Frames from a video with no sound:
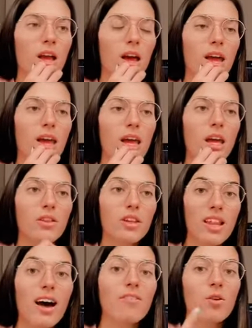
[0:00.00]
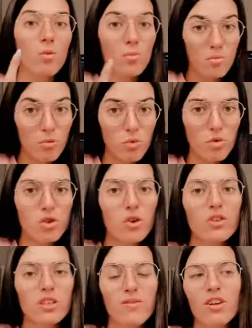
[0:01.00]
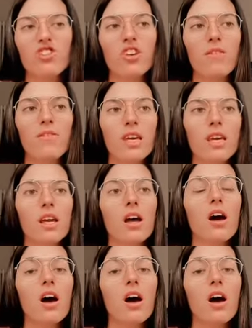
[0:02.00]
e ti davano un punto se facevi eh,